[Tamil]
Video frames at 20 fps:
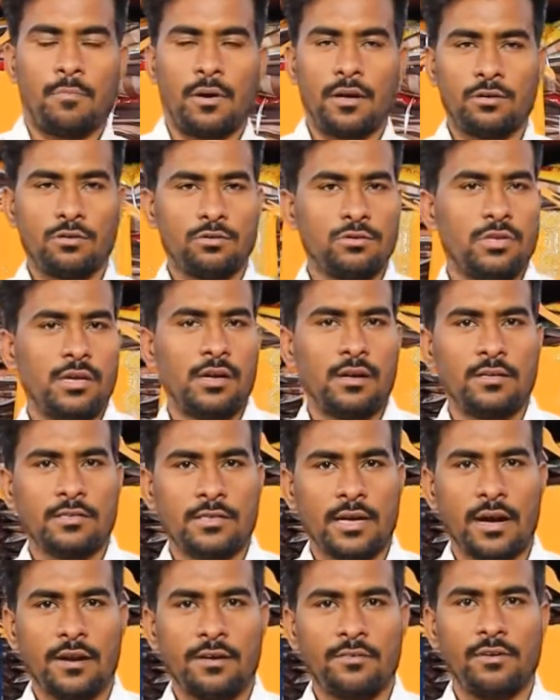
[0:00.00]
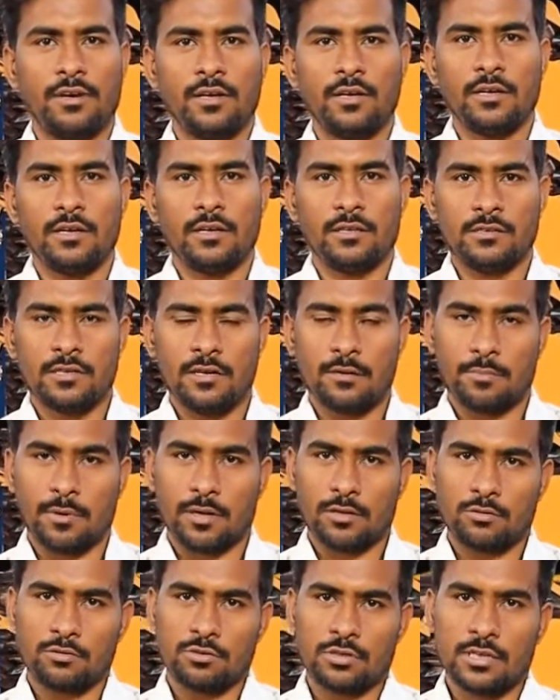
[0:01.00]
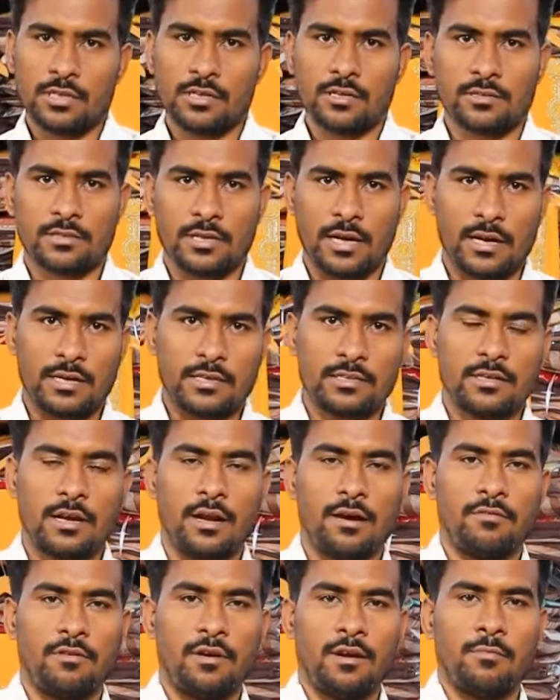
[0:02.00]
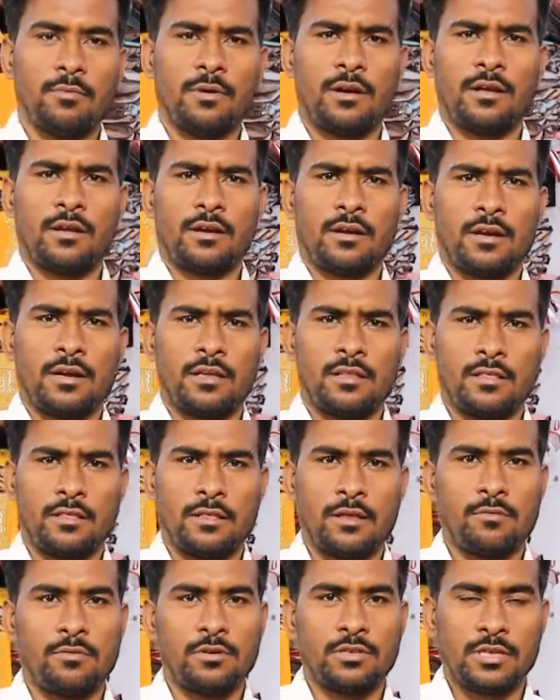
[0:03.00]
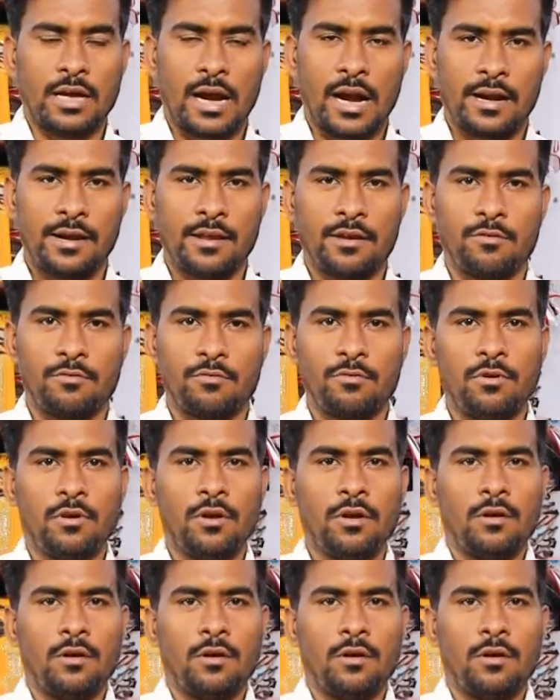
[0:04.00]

பட்டு சில்க் சாடி வேண்டி இருந்துச்சுன்னா பட்டு சில்க் சாடீஸில் அவைலபிள் இருக்குது எந்த ஒரு சாடியும்